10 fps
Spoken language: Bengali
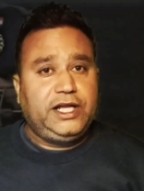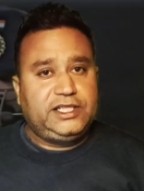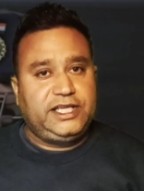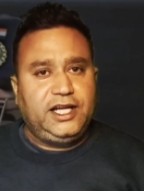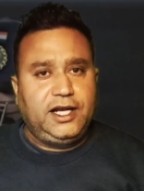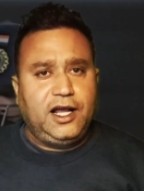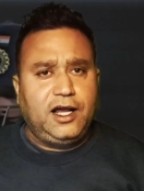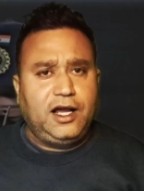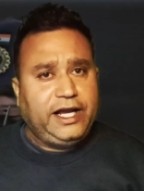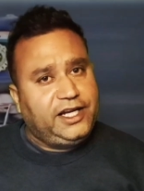কোহলিকে চেনে না
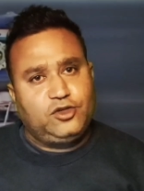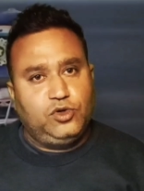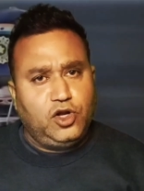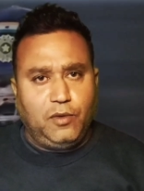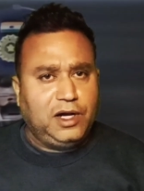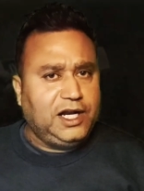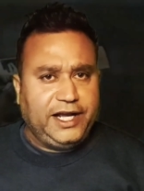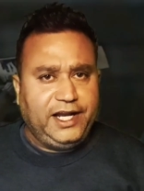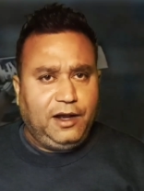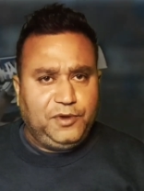এটা শুনলে অবাক
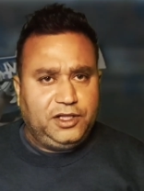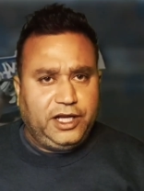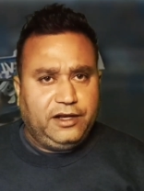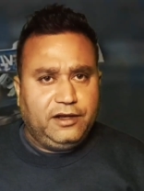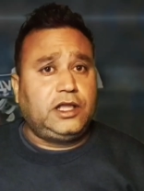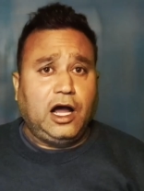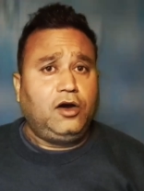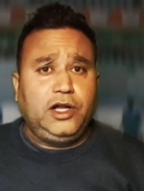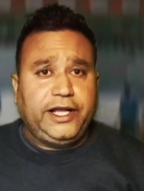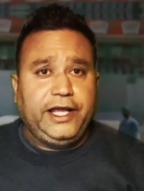লাগে না আপনাদের
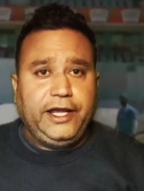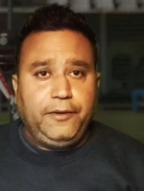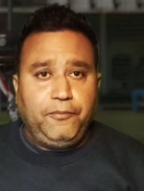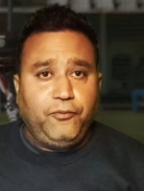তাহলে কি